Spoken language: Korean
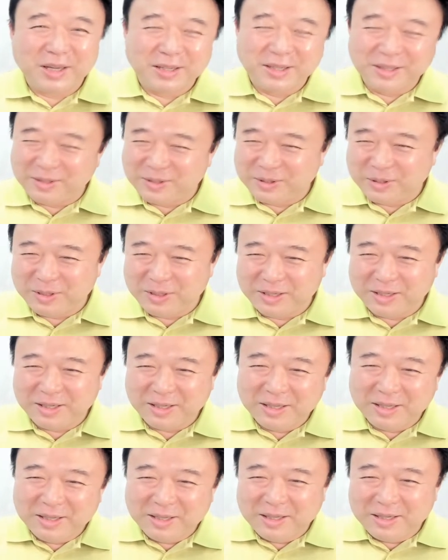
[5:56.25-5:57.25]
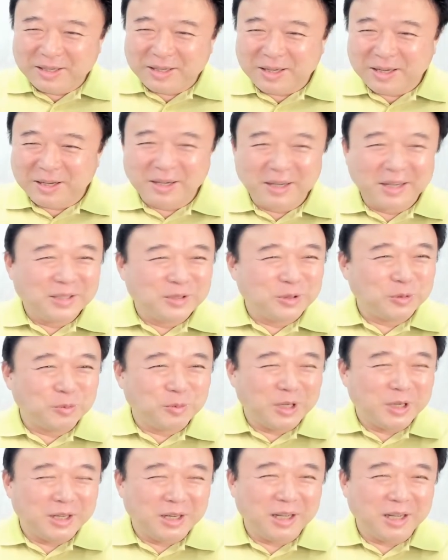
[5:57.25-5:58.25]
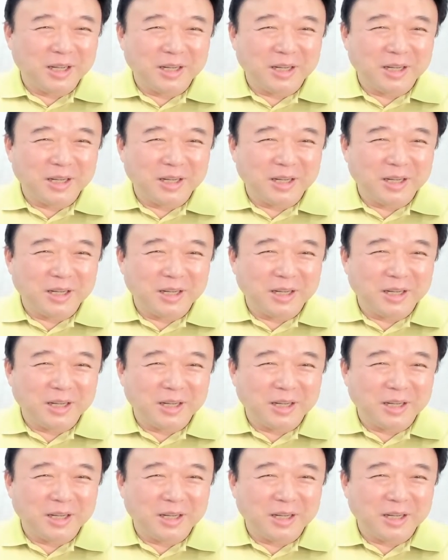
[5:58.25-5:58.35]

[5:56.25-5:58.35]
이랬더니 걔가 해준 말이